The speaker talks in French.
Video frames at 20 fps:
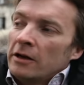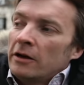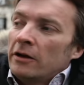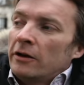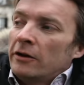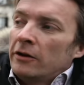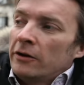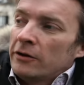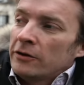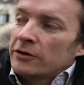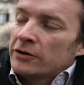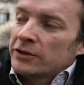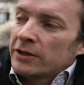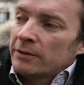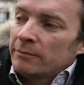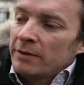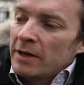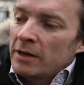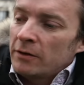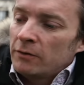Euh,
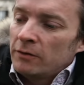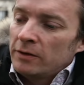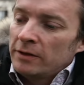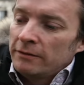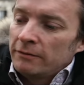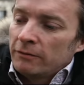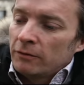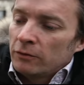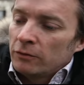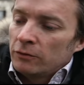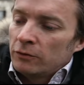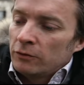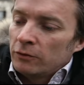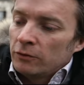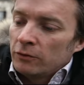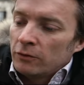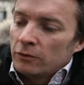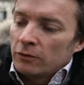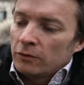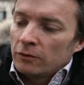j'aime bien le livre
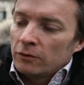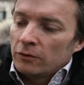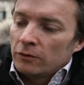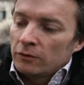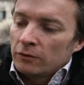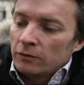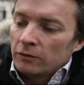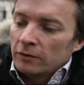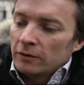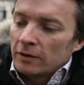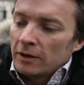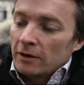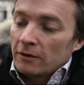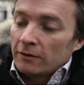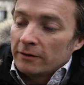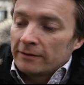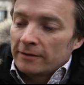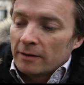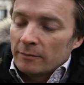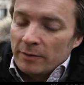de...
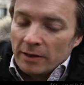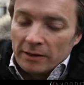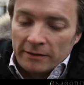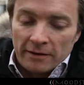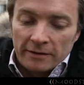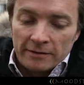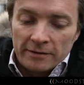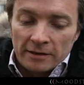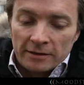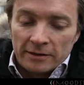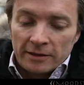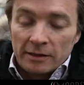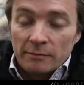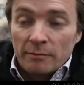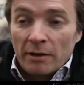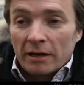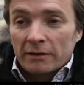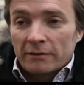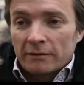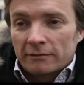Alors il s'appelle Daniel
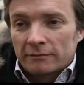Gilbert,